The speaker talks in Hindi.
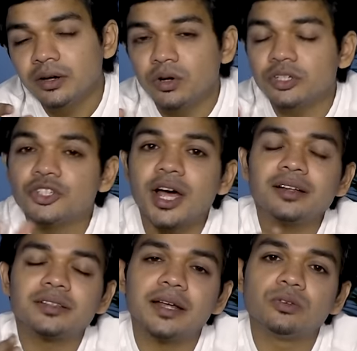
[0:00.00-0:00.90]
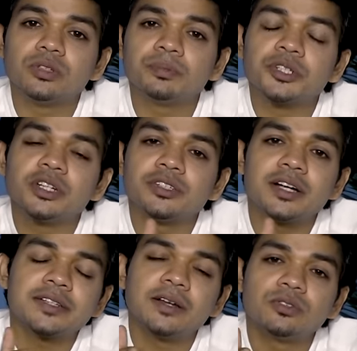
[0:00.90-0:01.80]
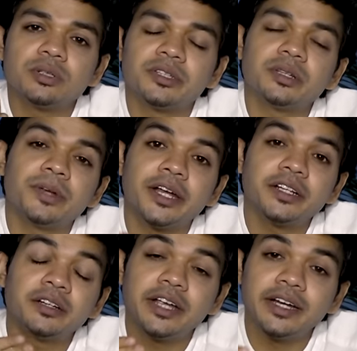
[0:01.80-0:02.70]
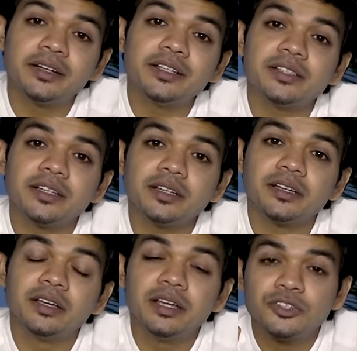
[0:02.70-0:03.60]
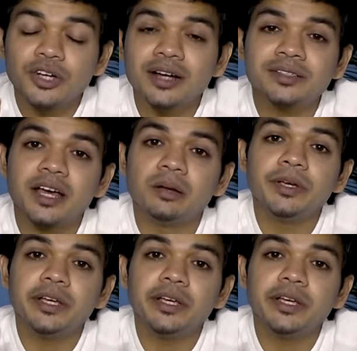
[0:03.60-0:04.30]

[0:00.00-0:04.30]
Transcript: और चार सालों से पिछले चार सालों से मतलब 1980 से चार साल में